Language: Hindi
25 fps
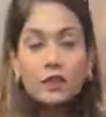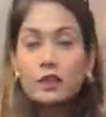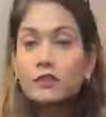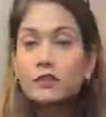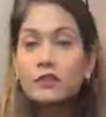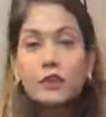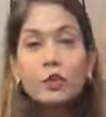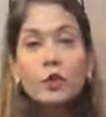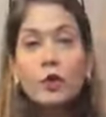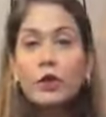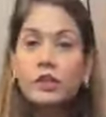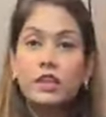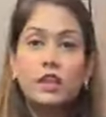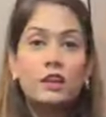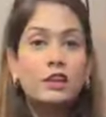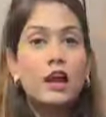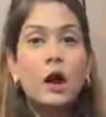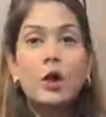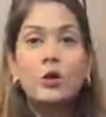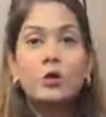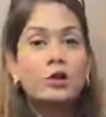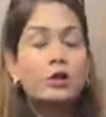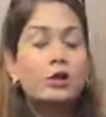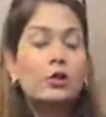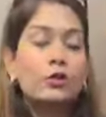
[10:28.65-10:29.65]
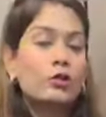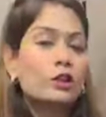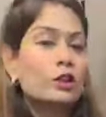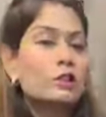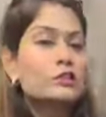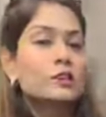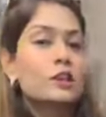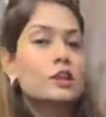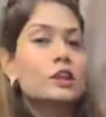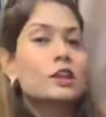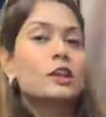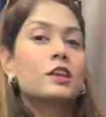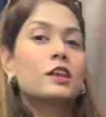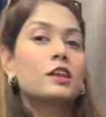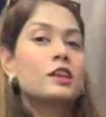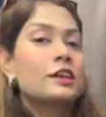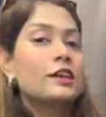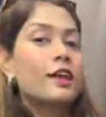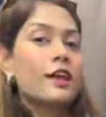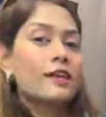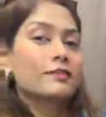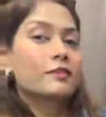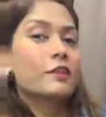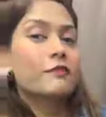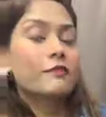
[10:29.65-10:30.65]
किसी को ये डाउट नहीं होना चाहिए
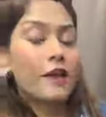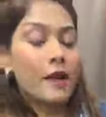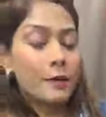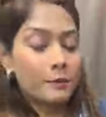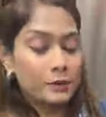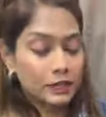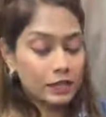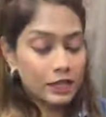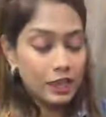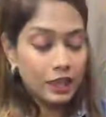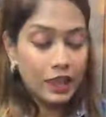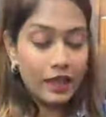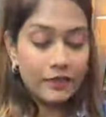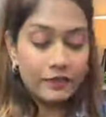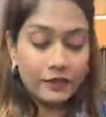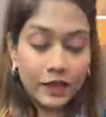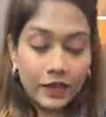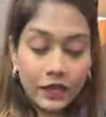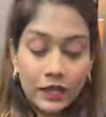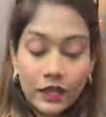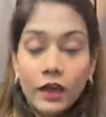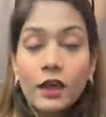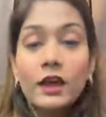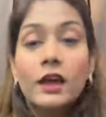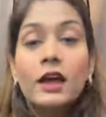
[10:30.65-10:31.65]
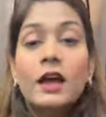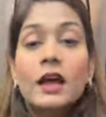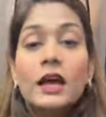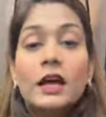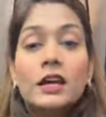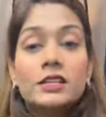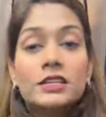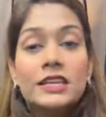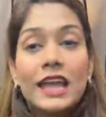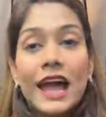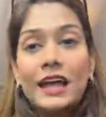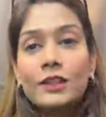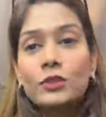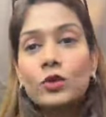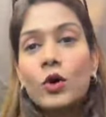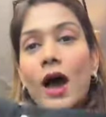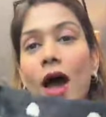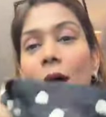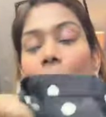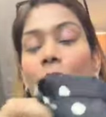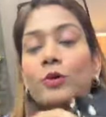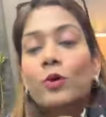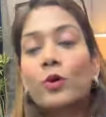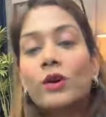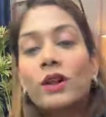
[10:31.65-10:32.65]
कि कैसा फैब्रिक है कैसा नहीं है या तो
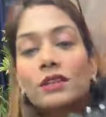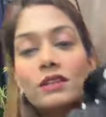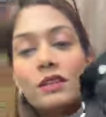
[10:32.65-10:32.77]
आप